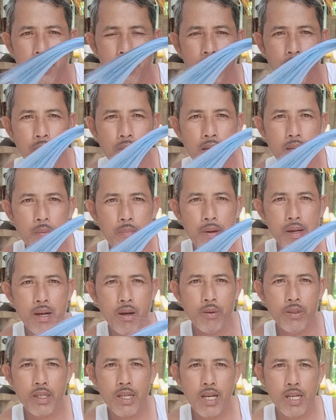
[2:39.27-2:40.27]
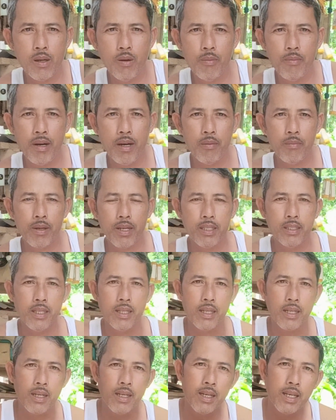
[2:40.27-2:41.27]
Bali pag ako nagagawa mga kabrader,
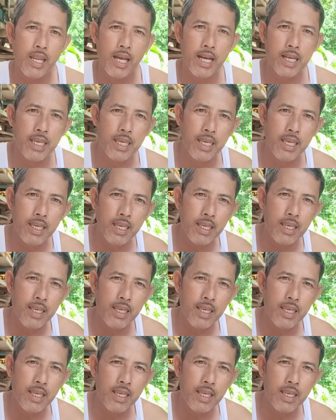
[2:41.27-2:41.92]
laging